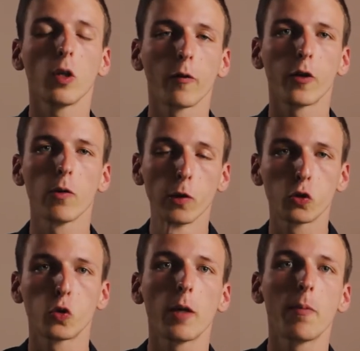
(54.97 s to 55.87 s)
einer
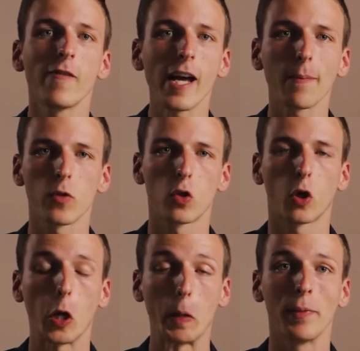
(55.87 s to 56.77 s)
Filmhochschule bewerben zu
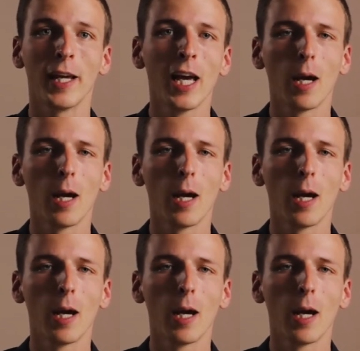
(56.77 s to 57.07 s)
können?